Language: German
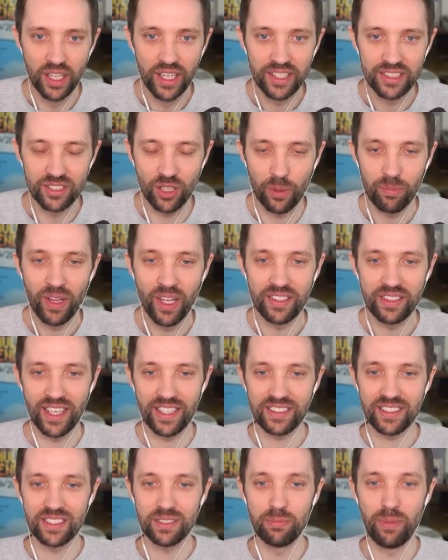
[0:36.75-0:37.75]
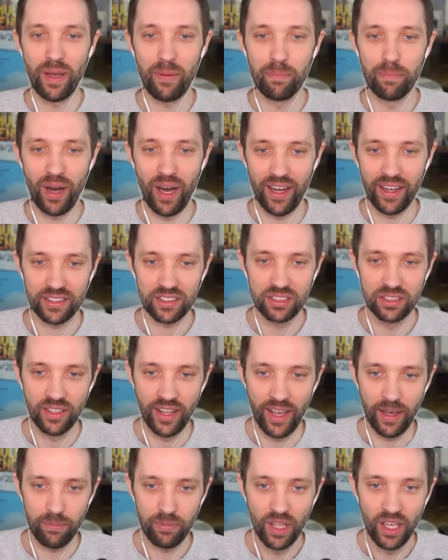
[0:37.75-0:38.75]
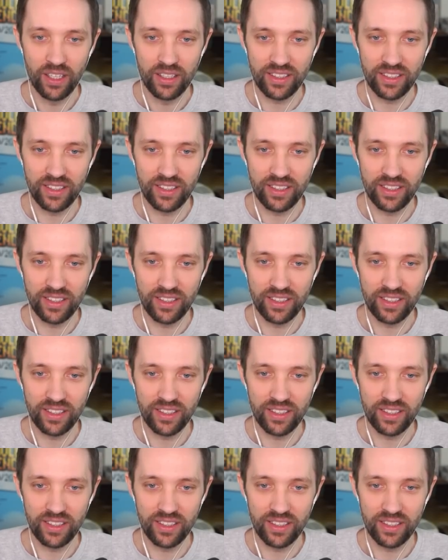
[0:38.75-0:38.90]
So, das ist mein Bart. Ne?